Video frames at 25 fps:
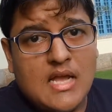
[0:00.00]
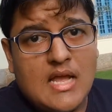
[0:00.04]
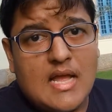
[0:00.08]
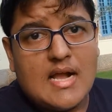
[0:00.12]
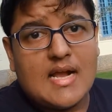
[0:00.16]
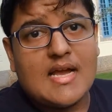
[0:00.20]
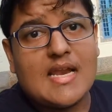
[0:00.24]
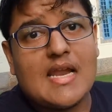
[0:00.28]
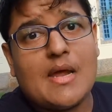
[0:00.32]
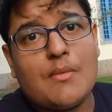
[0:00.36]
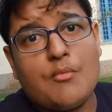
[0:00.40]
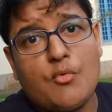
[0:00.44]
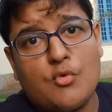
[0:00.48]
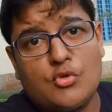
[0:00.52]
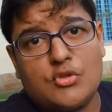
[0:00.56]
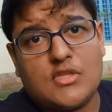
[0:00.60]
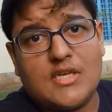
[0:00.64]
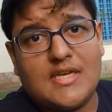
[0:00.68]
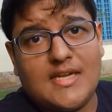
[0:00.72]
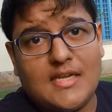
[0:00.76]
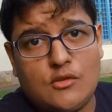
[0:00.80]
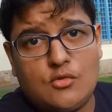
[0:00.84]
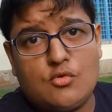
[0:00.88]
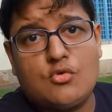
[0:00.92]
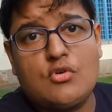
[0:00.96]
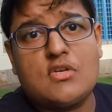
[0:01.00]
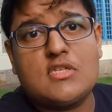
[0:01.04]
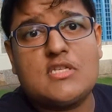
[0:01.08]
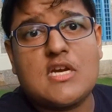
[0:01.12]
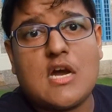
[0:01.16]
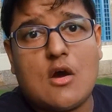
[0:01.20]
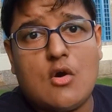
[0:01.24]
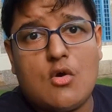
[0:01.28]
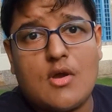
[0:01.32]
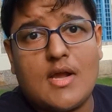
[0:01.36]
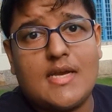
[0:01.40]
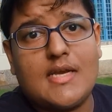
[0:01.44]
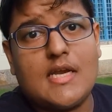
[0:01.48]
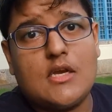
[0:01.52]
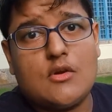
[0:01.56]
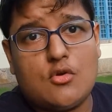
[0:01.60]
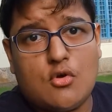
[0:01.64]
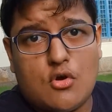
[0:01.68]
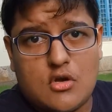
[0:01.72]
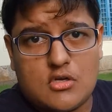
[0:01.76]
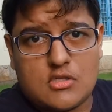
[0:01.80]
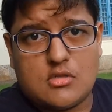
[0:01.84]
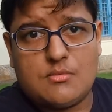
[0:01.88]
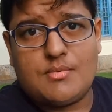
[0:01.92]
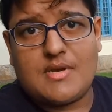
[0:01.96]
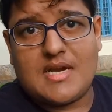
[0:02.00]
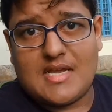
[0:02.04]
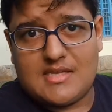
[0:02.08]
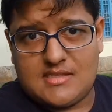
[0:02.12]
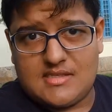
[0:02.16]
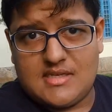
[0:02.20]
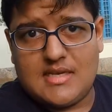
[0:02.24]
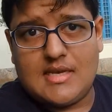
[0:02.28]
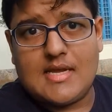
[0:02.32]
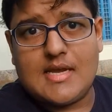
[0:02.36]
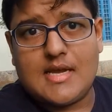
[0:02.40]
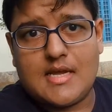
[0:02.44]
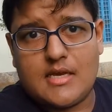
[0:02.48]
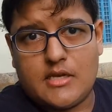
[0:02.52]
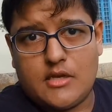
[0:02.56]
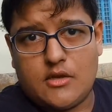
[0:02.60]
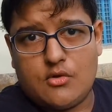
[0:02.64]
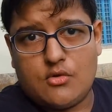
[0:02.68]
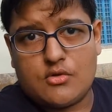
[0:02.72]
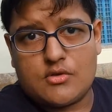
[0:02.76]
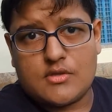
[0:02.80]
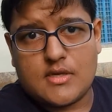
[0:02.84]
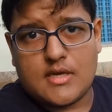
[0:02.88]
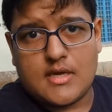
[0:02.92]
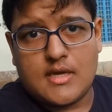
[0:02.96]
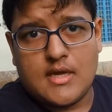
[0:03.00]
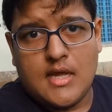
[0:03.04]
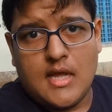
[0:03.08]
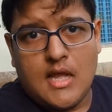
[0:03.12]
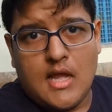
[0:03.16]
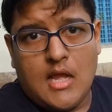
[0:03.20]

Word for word: अगर आप उतनी दूर जाओगे ना नॉर्थ ब्राज़ील यहाँ रियो से